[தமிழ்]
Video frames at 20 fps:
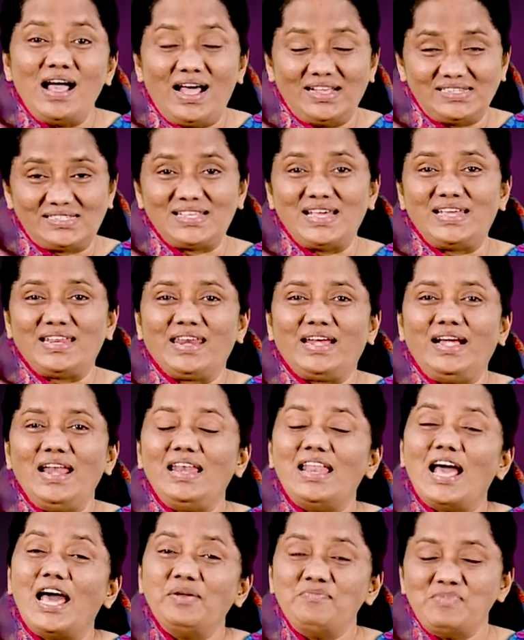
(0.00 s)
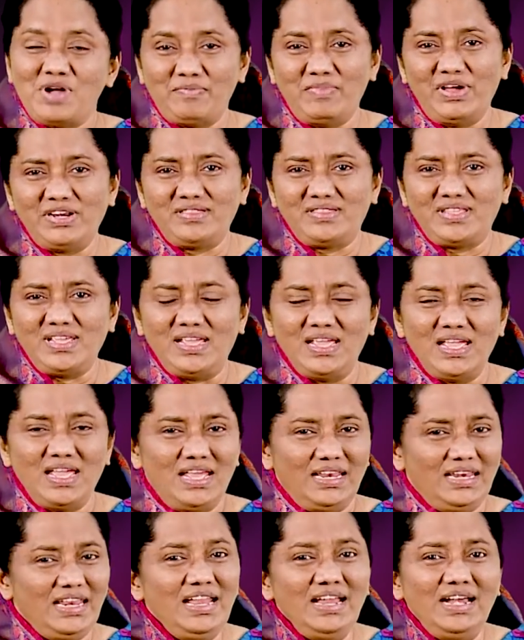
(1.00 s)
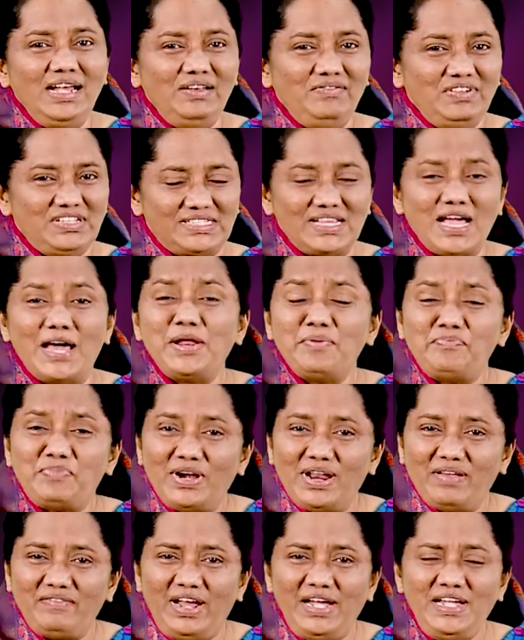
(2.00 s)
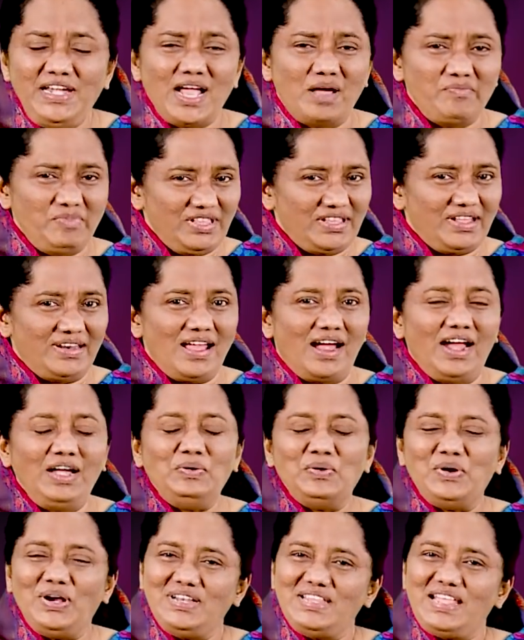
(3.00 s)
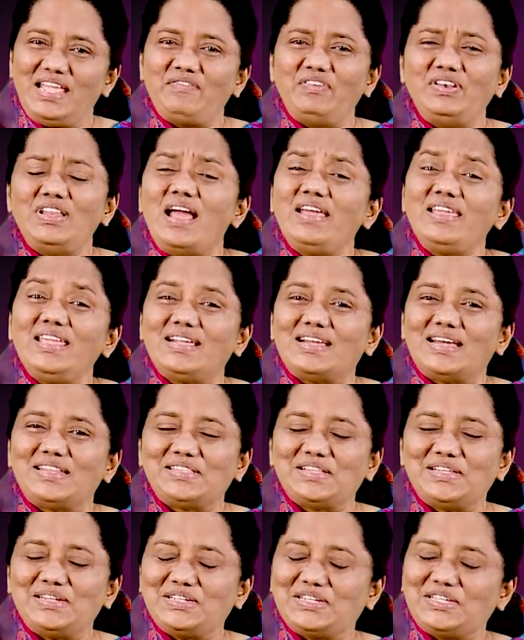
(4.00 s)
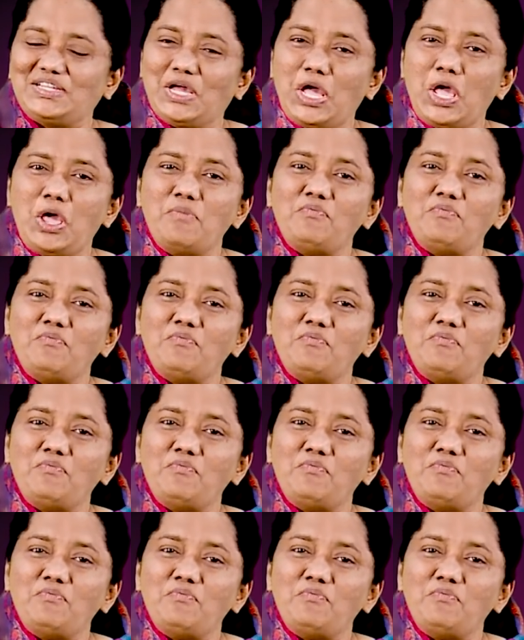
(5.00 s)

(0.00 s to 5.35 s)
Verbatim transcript: ஆசாரியர்கள் எல்லாரும் அமர்த்தி நீங்கள் விசாரப்பட வேண்டாம் இந்த நாள் உங்கள் தேவனாகி கத்தருக்கு